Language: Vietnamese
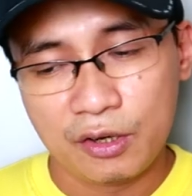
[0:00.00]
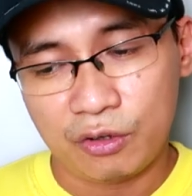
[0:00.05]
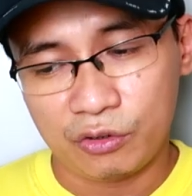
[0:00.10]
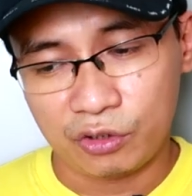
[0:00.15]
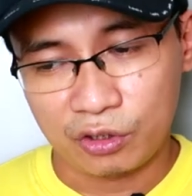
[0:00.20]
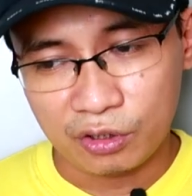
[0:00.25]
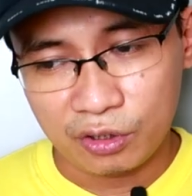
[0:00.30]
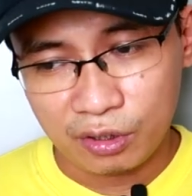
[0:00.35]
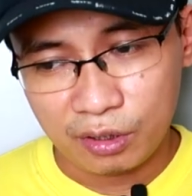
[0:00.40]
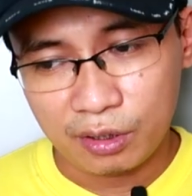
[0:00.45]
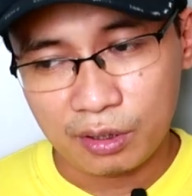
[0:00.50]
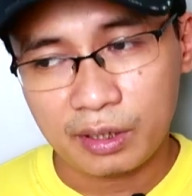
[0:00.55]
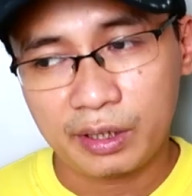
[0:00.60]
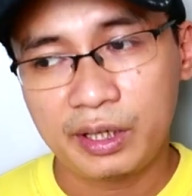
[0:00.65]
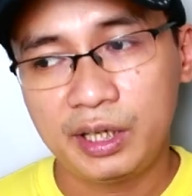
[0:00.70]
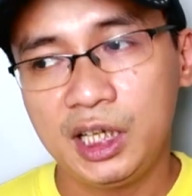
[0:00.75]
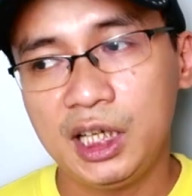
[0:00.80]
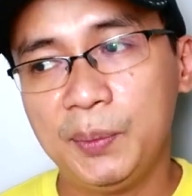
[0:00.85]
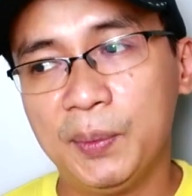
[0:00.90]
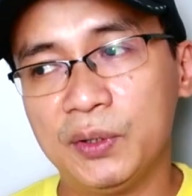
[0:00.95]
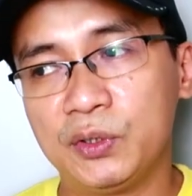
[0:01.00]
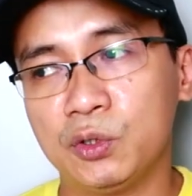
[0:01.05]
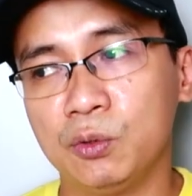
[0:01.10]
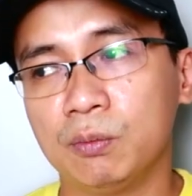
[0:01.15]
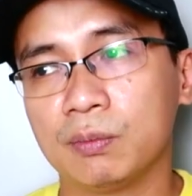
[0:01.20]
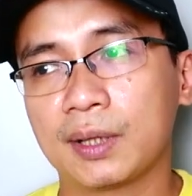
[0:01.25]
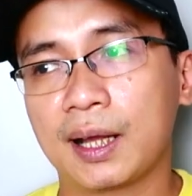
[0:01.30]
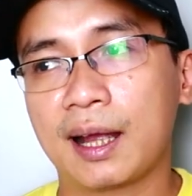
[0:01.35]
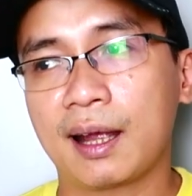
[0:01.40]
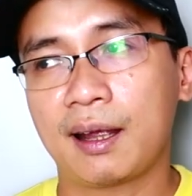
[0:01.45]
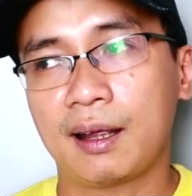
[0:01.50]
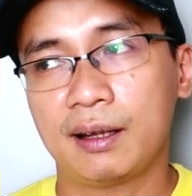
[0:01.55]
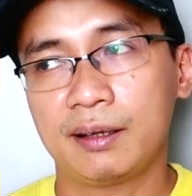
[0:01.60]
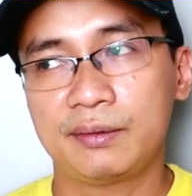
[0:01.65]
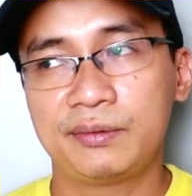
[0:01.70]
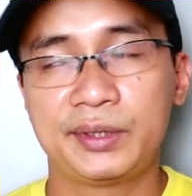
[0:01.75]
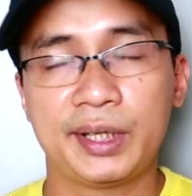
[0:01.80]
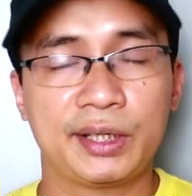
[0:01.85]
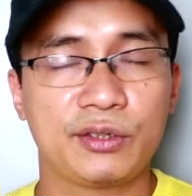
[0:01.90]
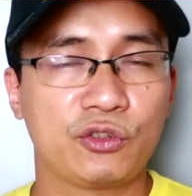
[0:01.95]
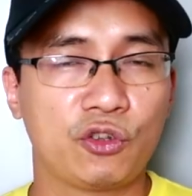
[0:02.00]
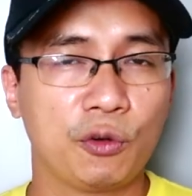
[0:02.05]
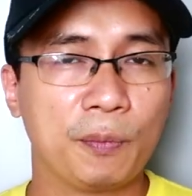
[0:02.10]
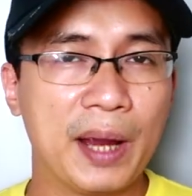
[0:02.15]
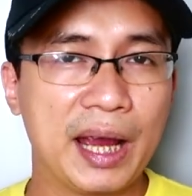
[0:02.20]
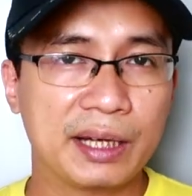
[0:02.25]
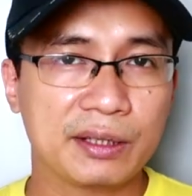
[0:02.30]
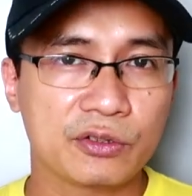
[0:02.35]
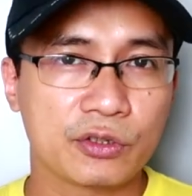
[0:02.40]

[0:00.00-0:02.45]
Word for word: do đó khi mà chúng ta check số batch